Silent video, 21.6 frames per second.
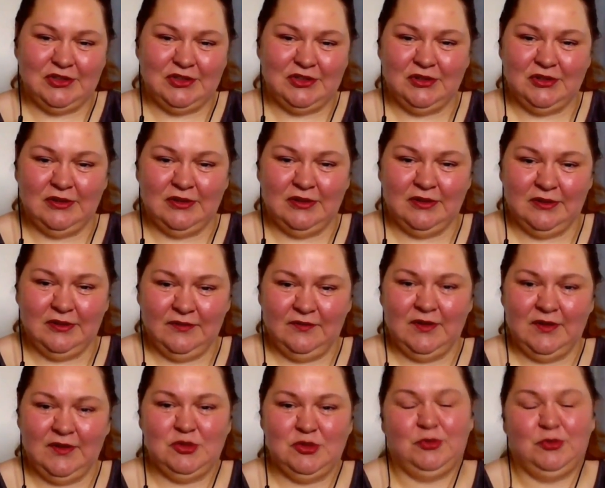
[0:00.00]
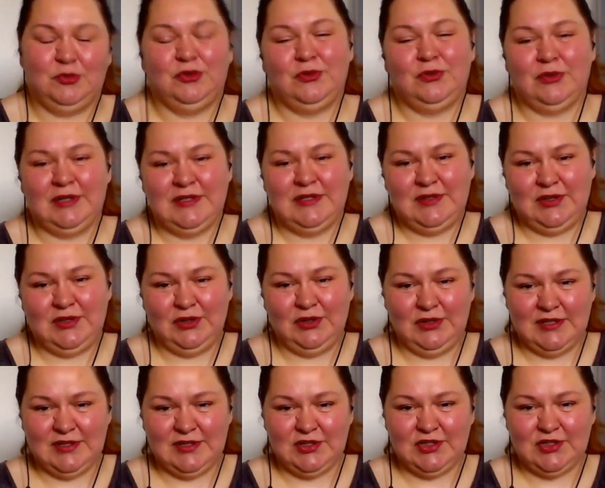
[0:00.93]
czy wiem, że po drugiej stronie
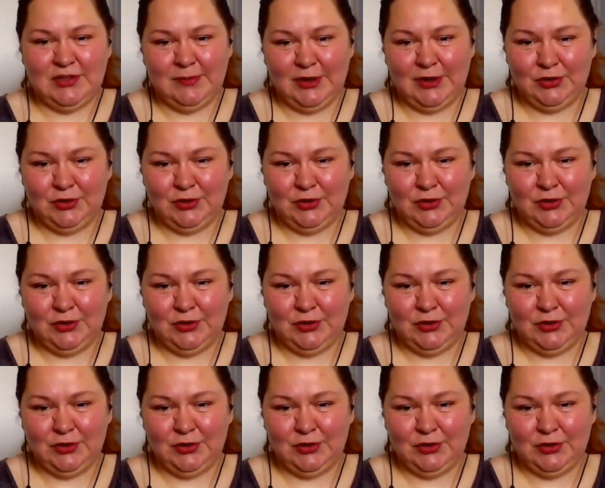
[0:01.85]
jest osoba,